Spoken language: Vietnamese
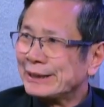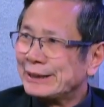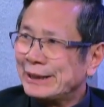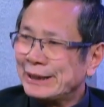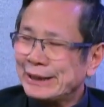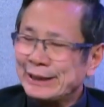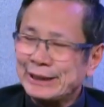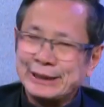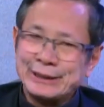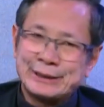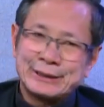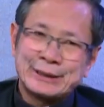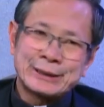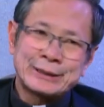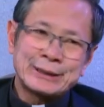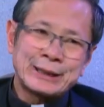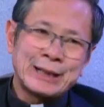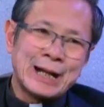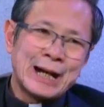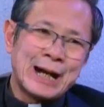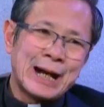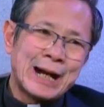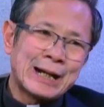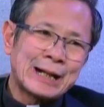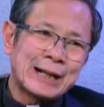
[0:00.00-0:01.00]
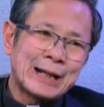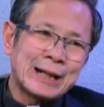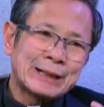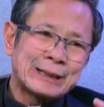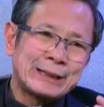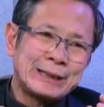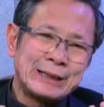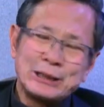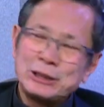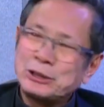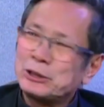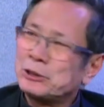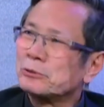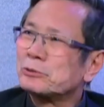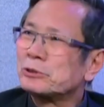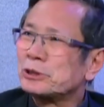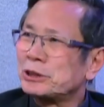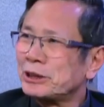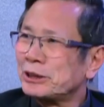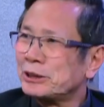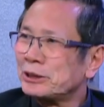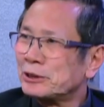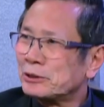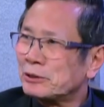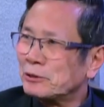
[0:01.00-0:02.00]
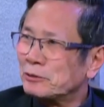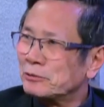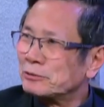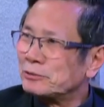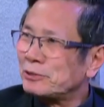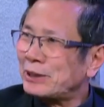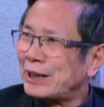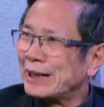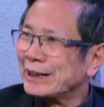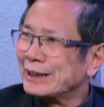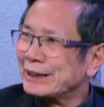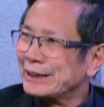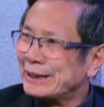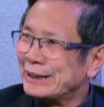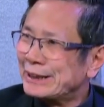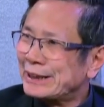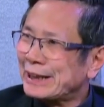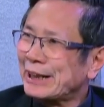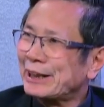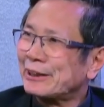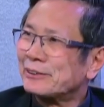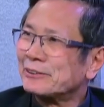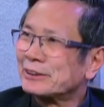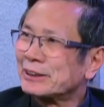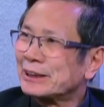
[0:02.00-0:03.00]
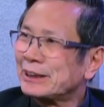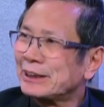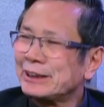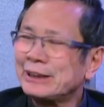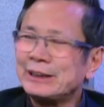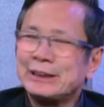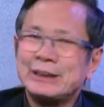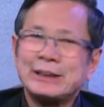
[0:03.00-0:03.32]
thì tất cả các kiến trúc sư cũng phải đi theo